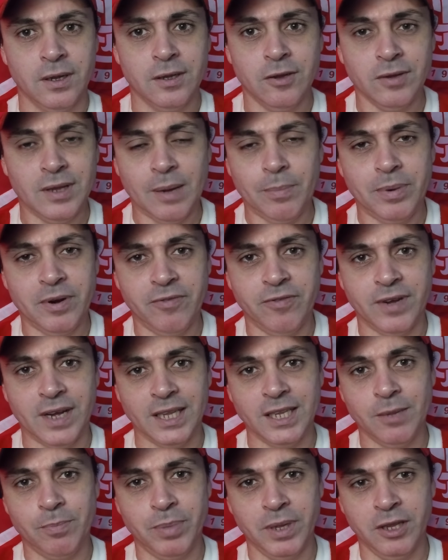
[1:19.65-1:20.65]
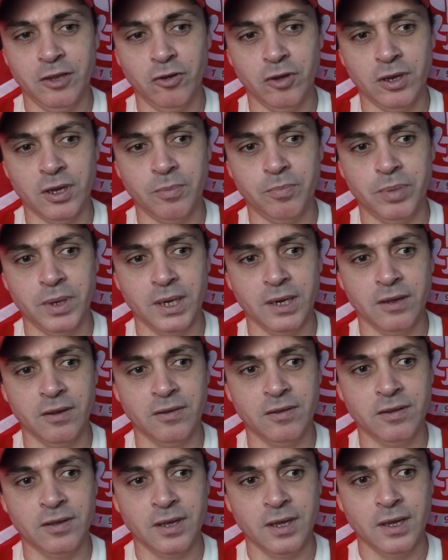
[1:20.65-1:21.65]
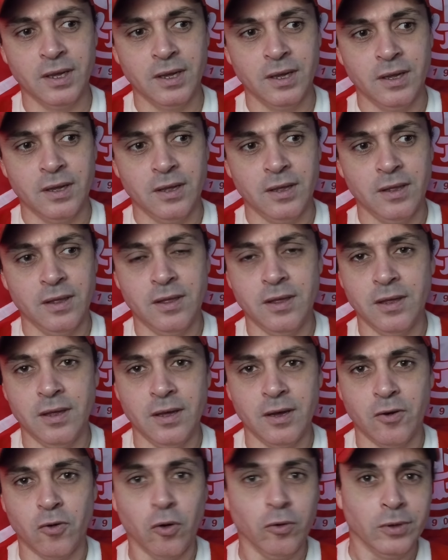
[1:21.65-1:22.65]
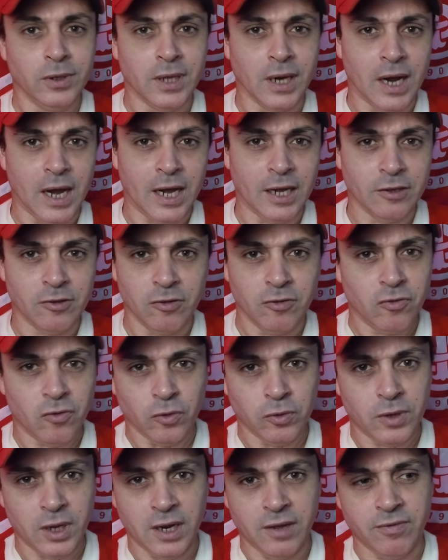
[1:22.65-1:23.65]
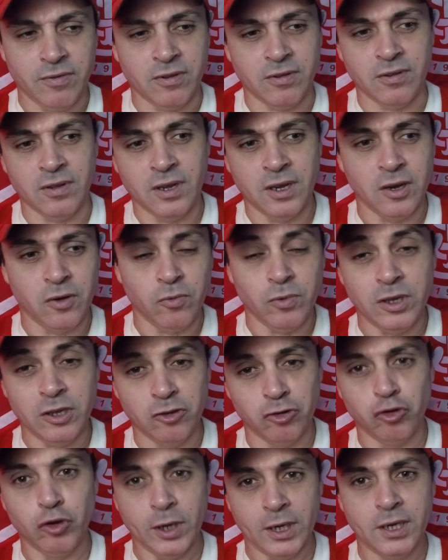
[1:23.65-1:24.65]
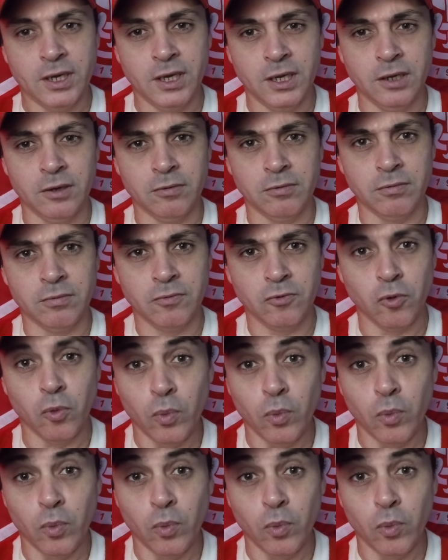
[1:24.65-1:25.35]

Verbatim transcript: Não dá para ficar dependendo apenas de contratos com televisão, isso ou aquilo.